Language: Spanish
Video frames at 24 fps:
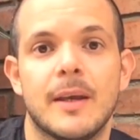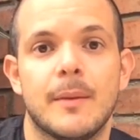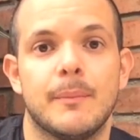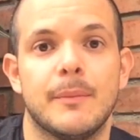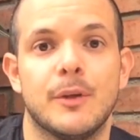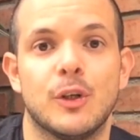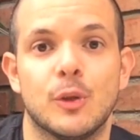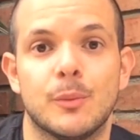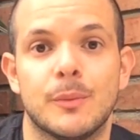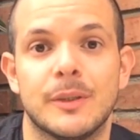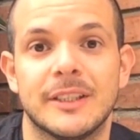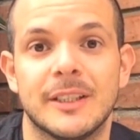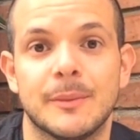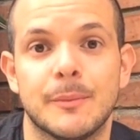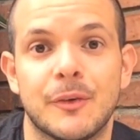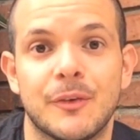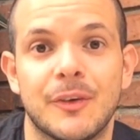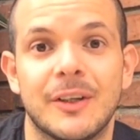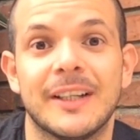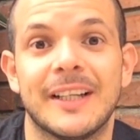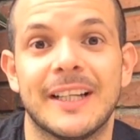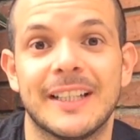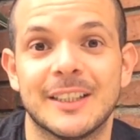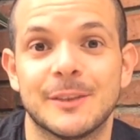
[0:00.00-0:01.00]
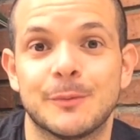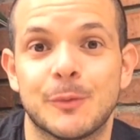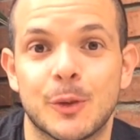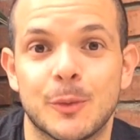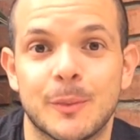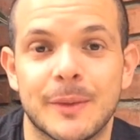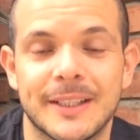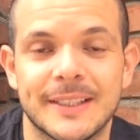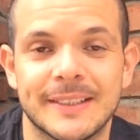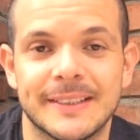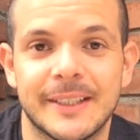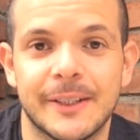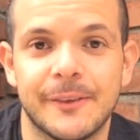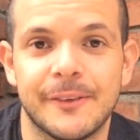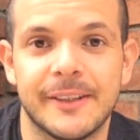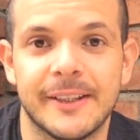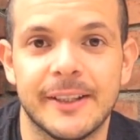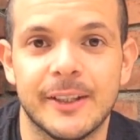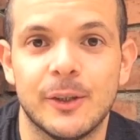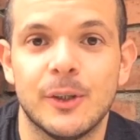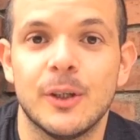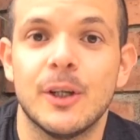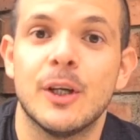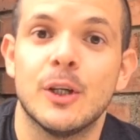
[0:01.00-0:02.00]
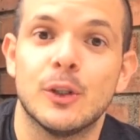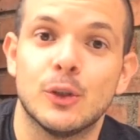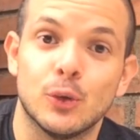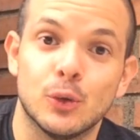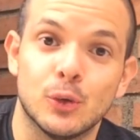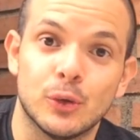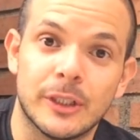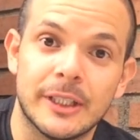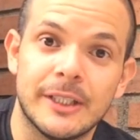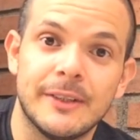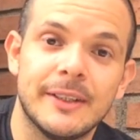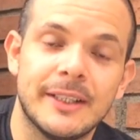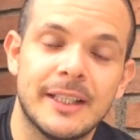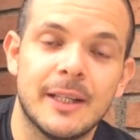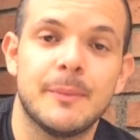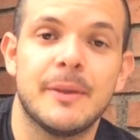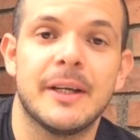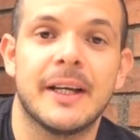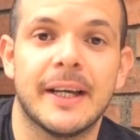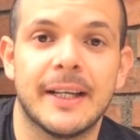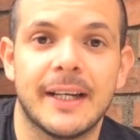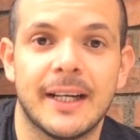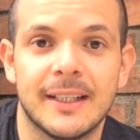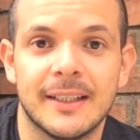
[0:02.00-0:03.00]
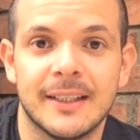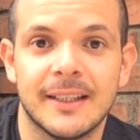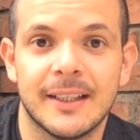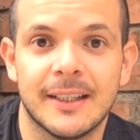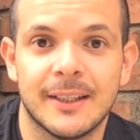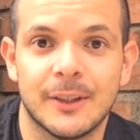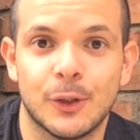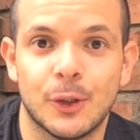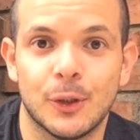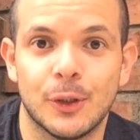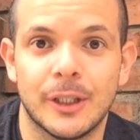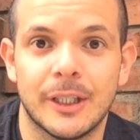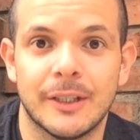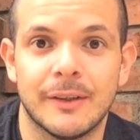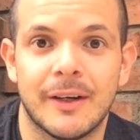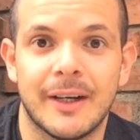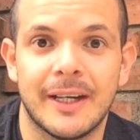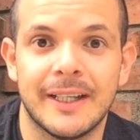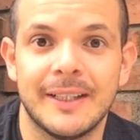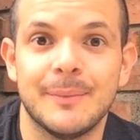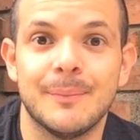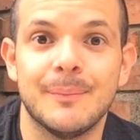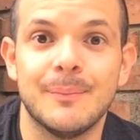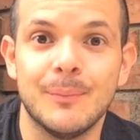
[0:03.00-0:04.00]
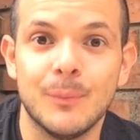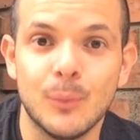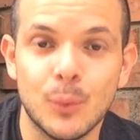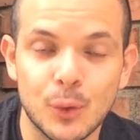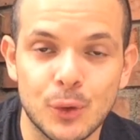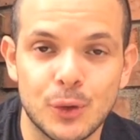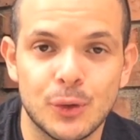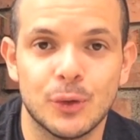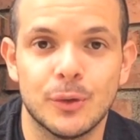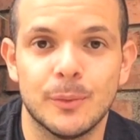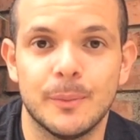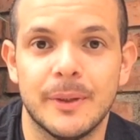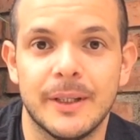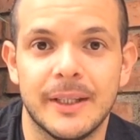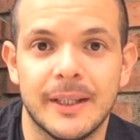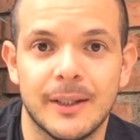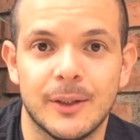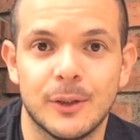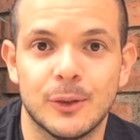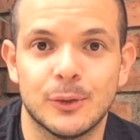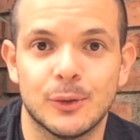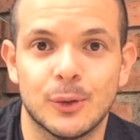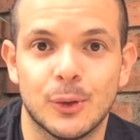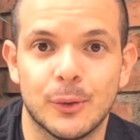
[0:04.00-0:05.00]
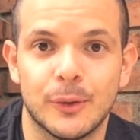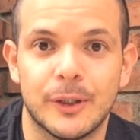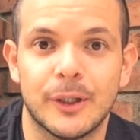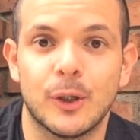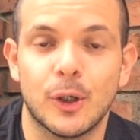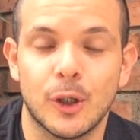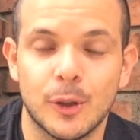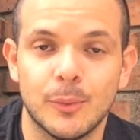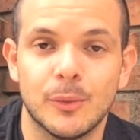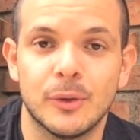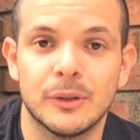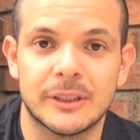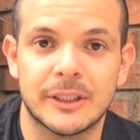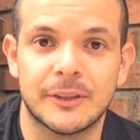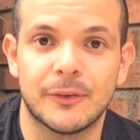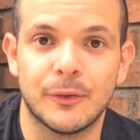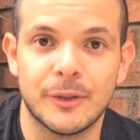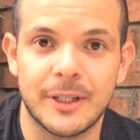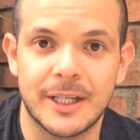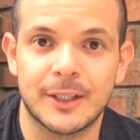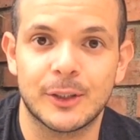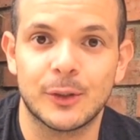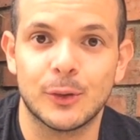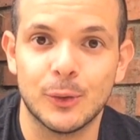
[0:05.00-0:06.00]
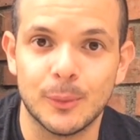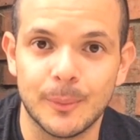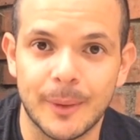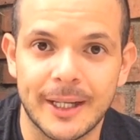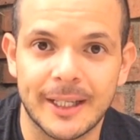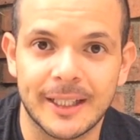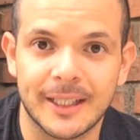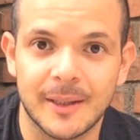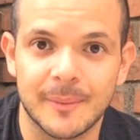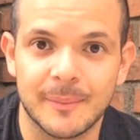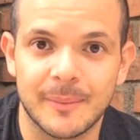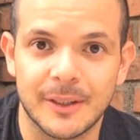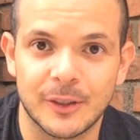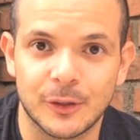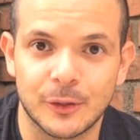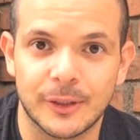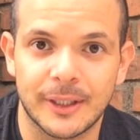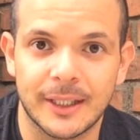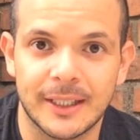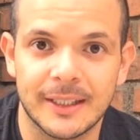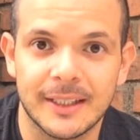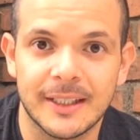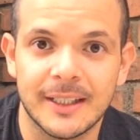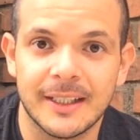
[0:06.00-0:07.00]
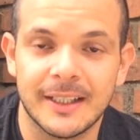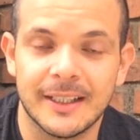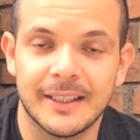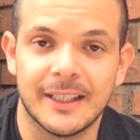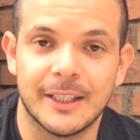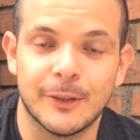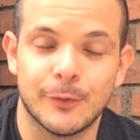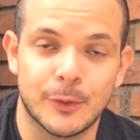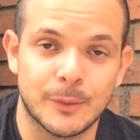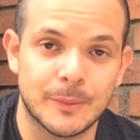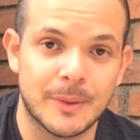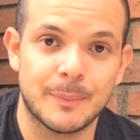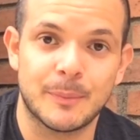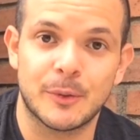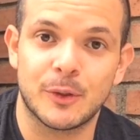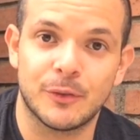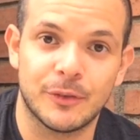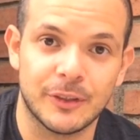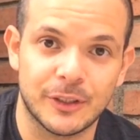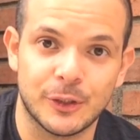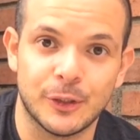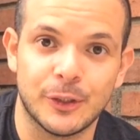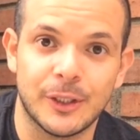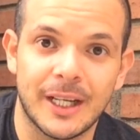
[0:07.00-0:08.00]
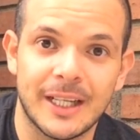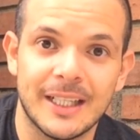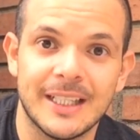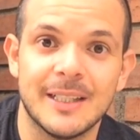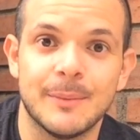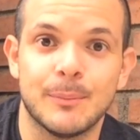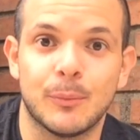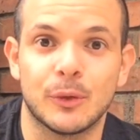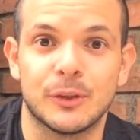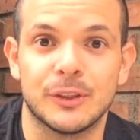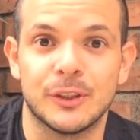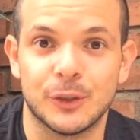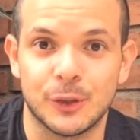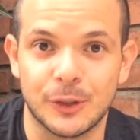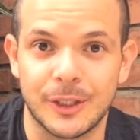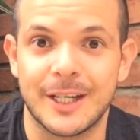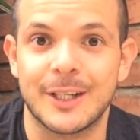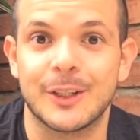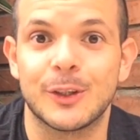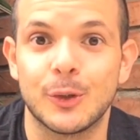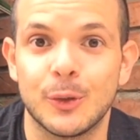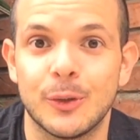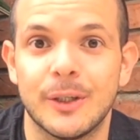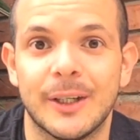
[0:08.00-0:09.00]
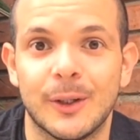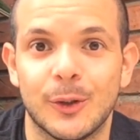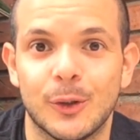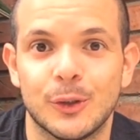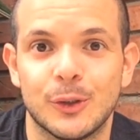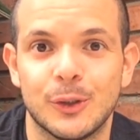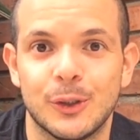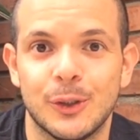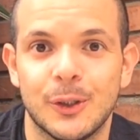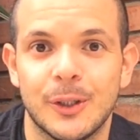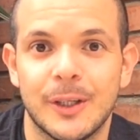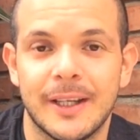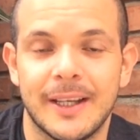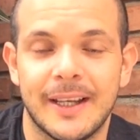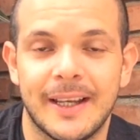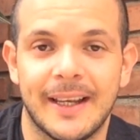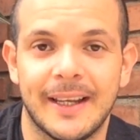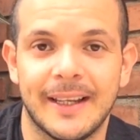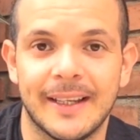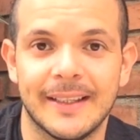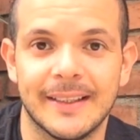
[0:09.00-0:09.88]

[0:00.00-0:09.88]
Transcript: Mi nombre es Emanuel, gracias por ver este video. Suscríbete a mi canal donde hay muchos videos sobre cómo desarrollar tu marca personal de forma profesional y posicionar tu negocio en